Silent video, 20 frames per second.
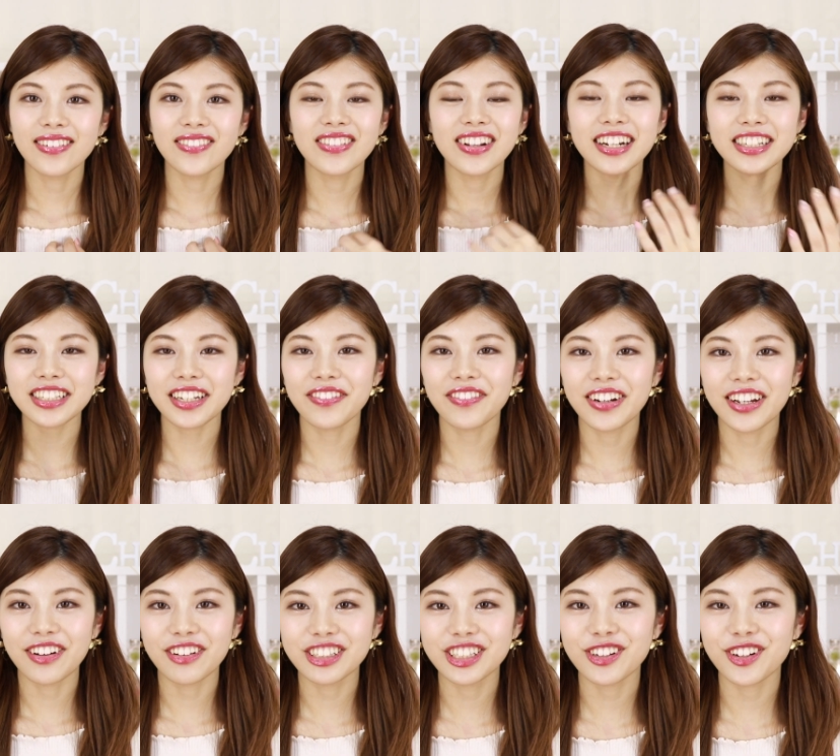皆さんも
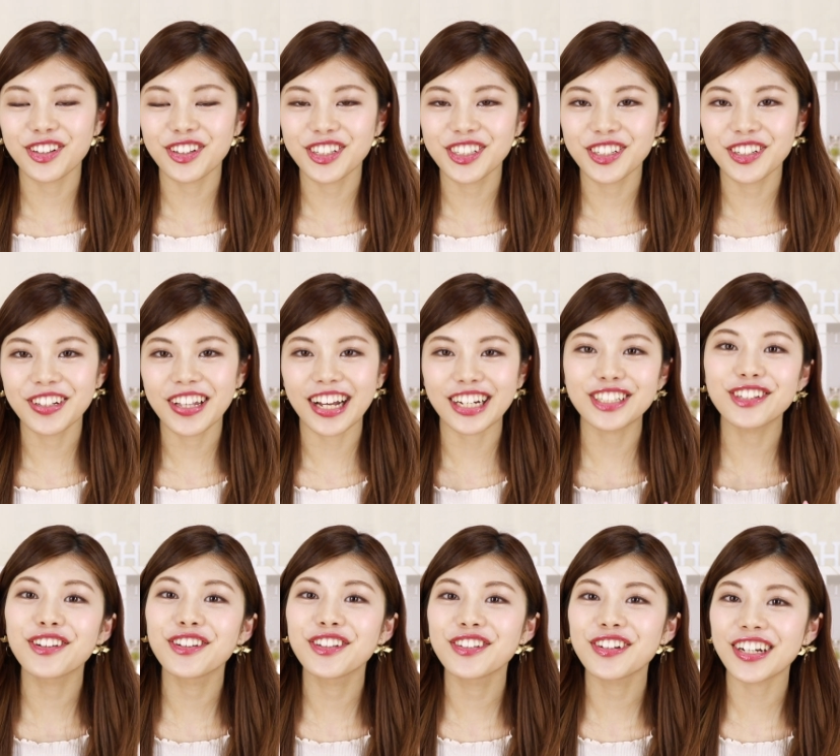ねお仕事上なんか
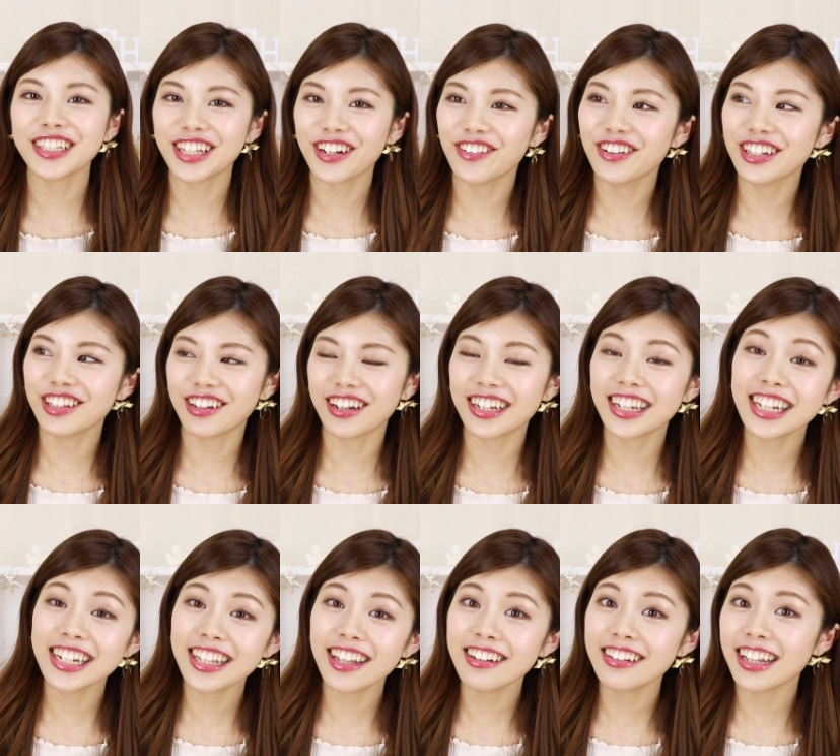そういう肩こりとか
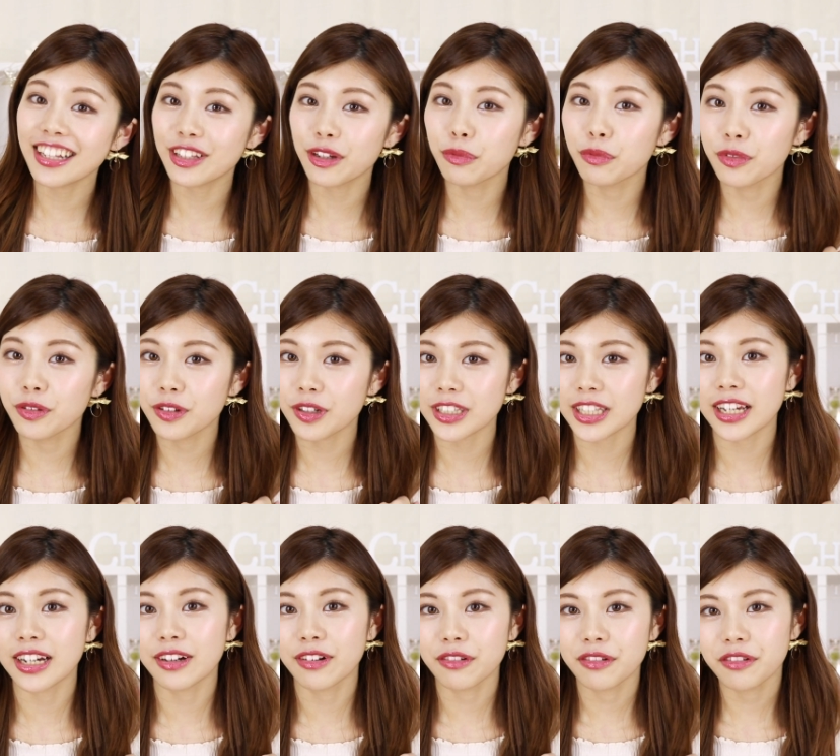気になるなって思う
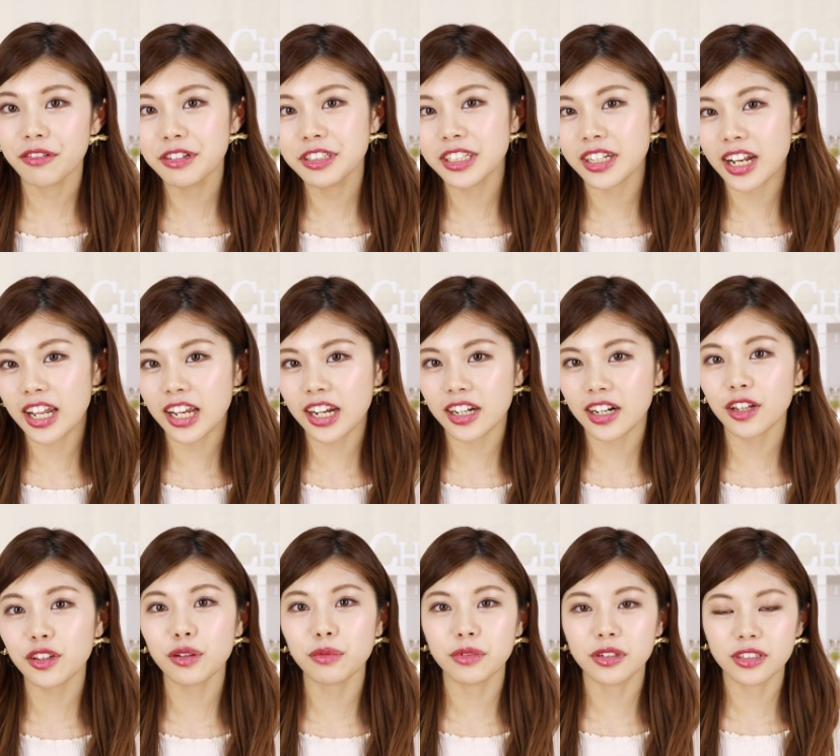方多いんじゃないか
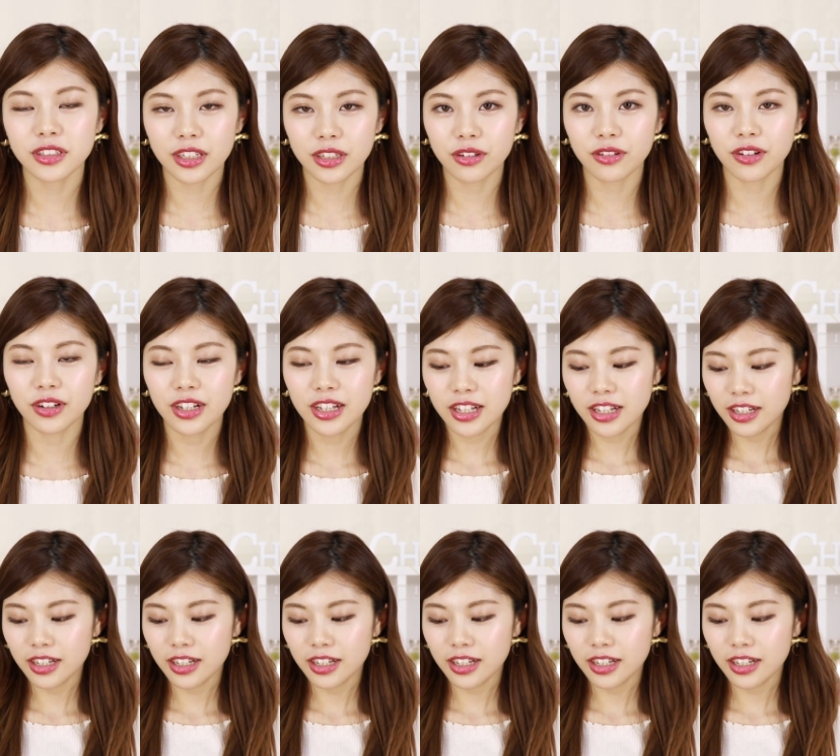なと思うんですけど